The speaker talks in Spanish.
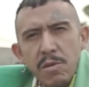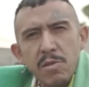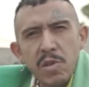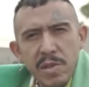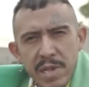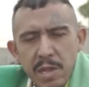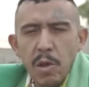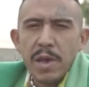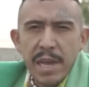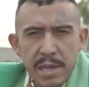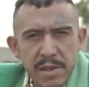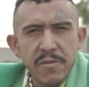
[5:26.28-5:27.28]
Entonces lo
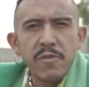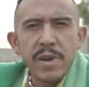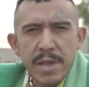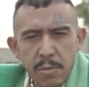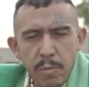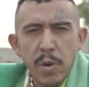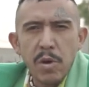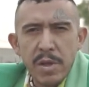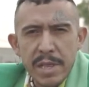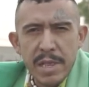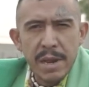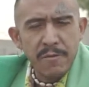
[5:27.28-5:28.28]
que hice fue un poco
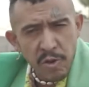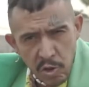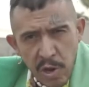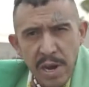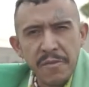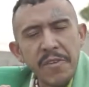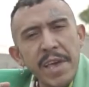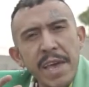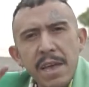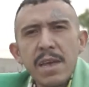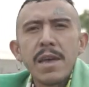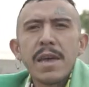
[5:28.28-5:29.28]
de
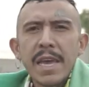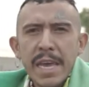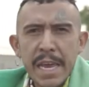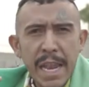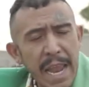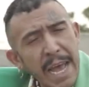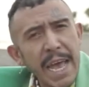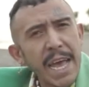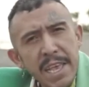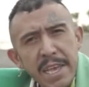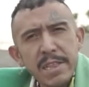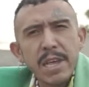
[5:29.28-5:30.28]
fotografía y la
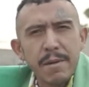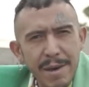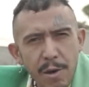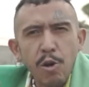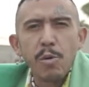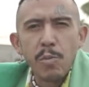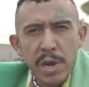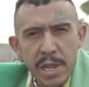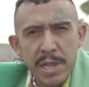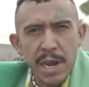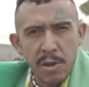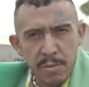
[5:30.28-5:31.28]
calle y trabajo
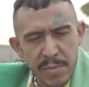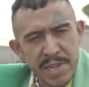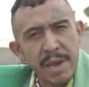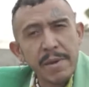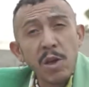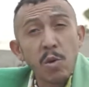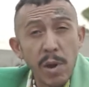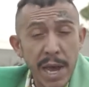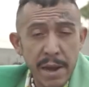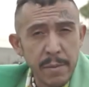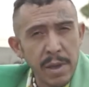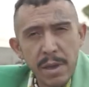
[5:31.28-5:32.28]
comunitario. Empecé a
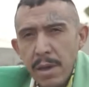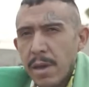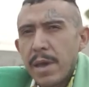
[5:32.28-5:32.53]
vincularme.